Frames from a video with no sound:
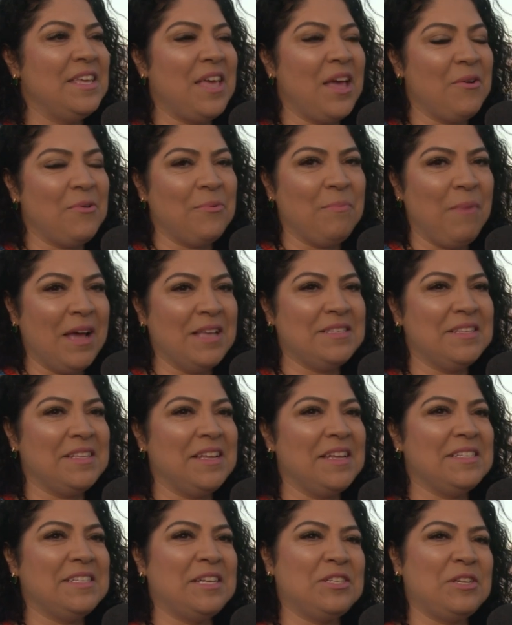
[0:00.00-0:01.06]
E é o mais
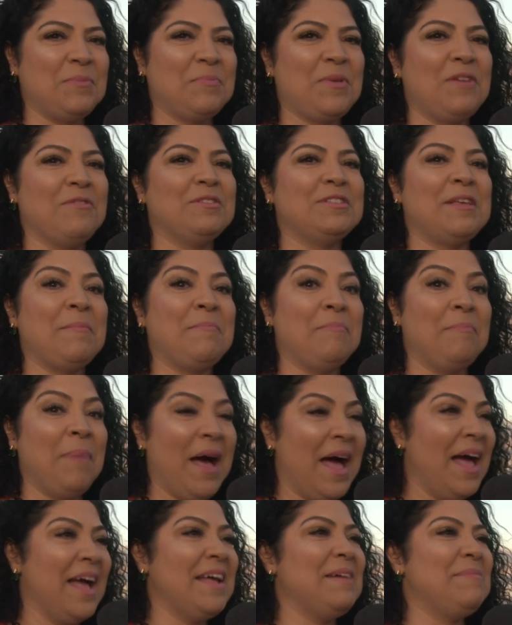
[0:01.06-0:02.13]
interessante é porque você
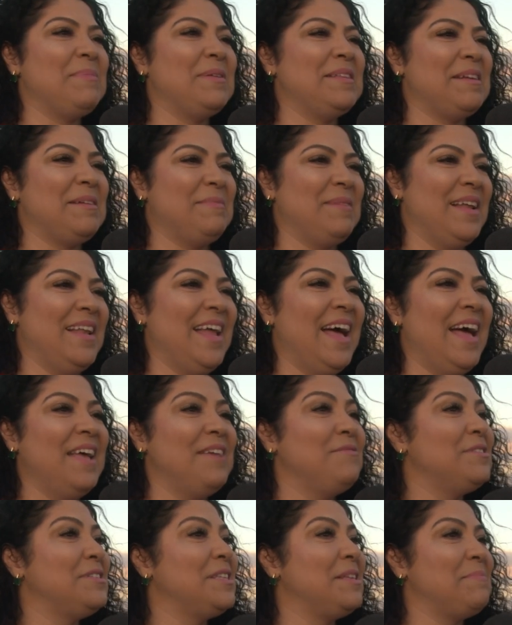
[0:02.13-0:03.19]
paga para trabalhar e
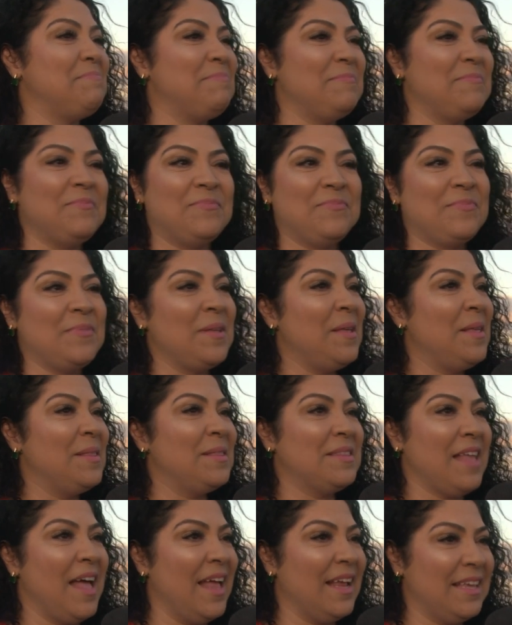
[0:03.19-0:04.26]
você
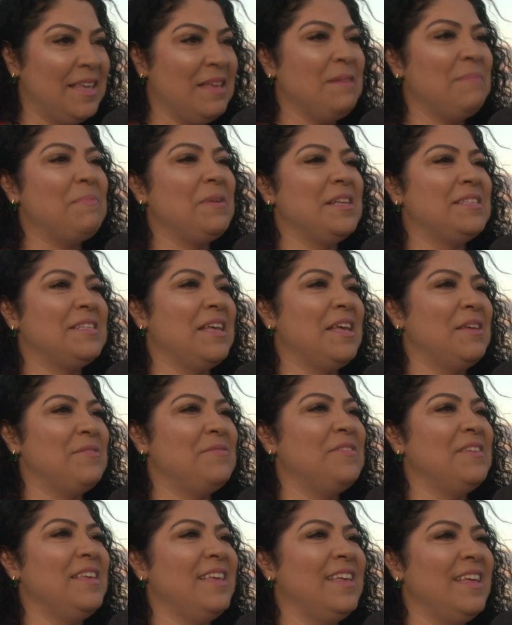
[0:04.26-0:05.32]
está aqui para
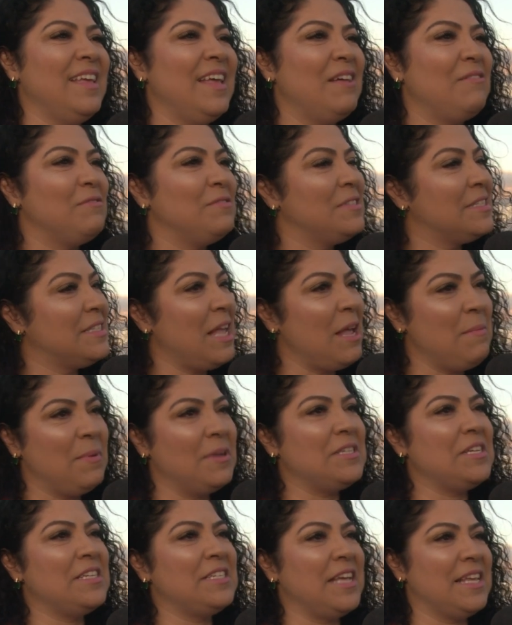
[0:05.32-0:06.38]
servir. Sempre a
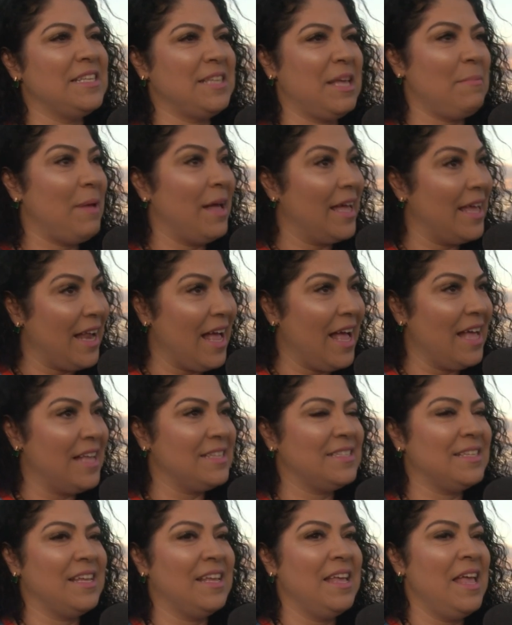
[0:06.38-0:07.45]
gente recebe a
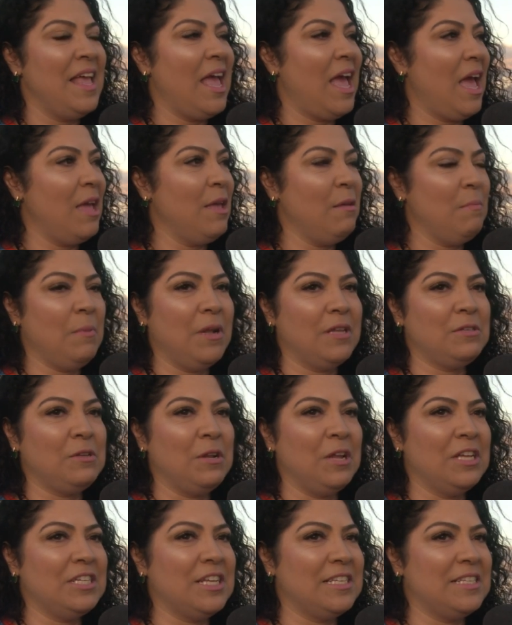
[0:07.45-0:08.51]
graça. É, é
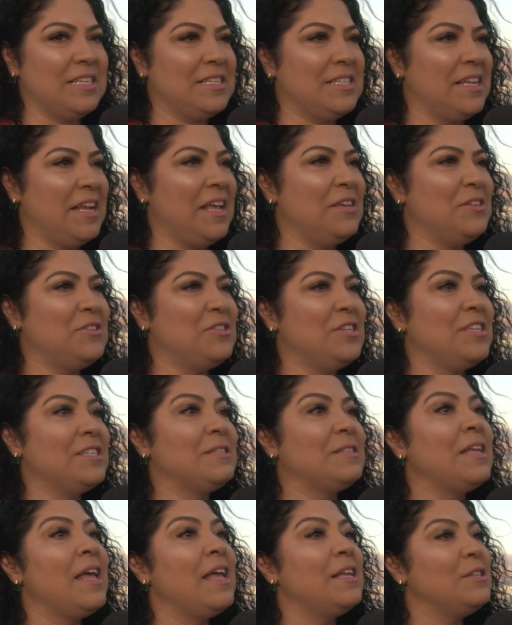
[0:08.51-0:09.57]
impressionante esses três dias
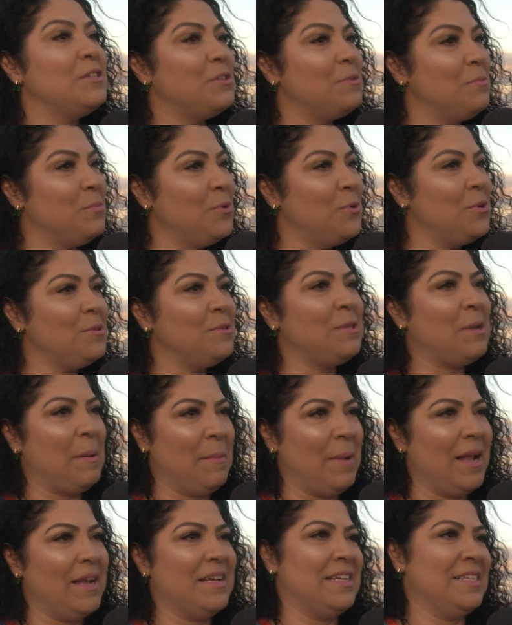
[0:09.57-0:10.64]
de muito
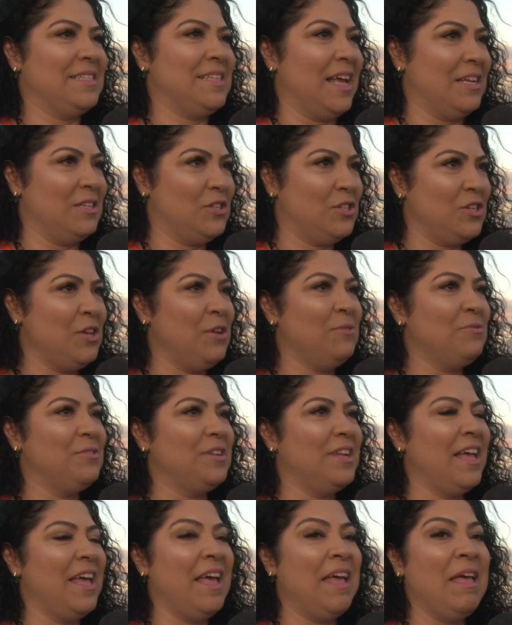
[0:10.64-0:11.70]
trabalho cansativo,
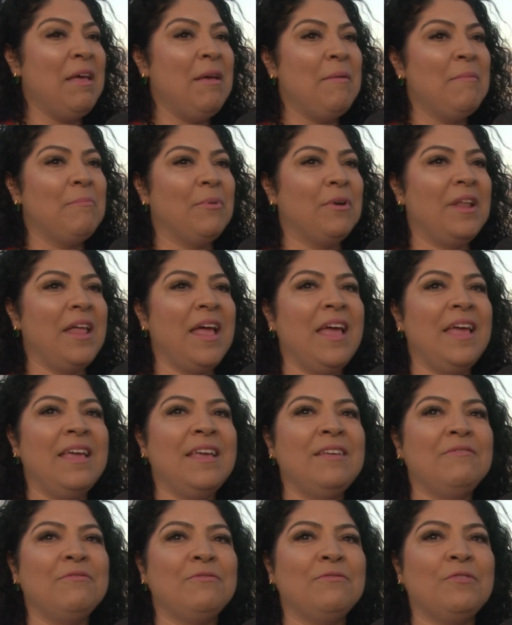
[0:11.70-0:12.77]
né?
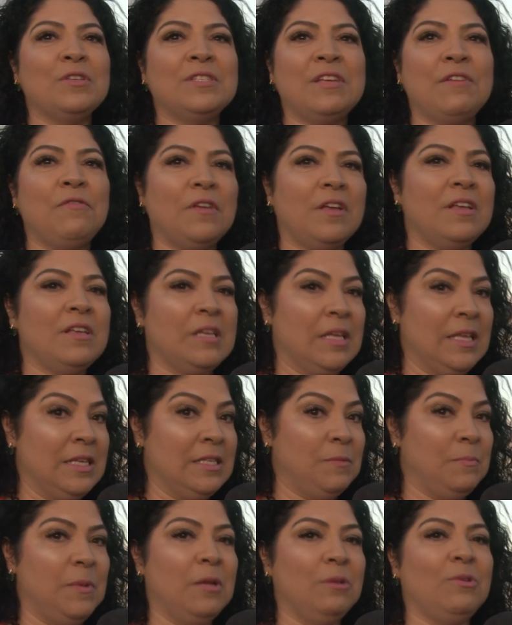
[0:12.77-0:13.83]
Porém, você fica
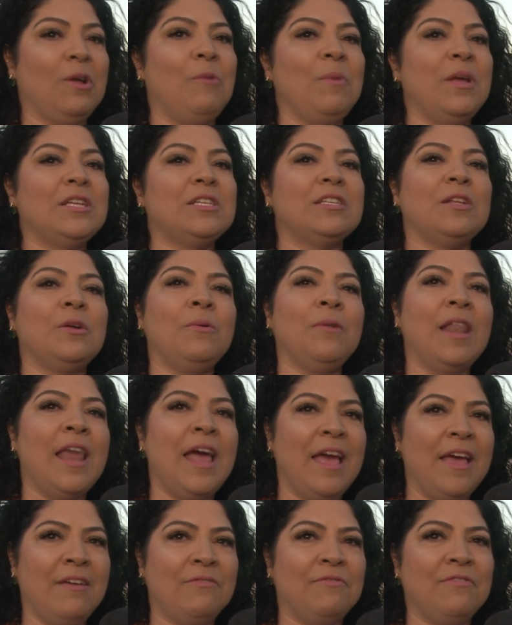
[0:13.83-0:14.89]
espiritualmente tão
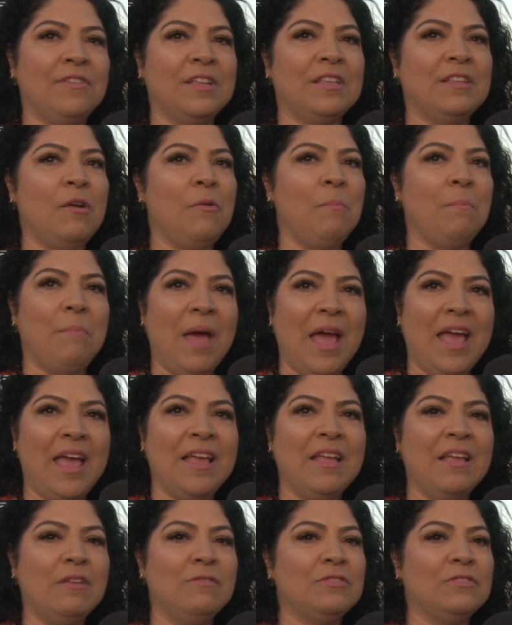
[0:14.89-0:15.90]
leve, tão bem.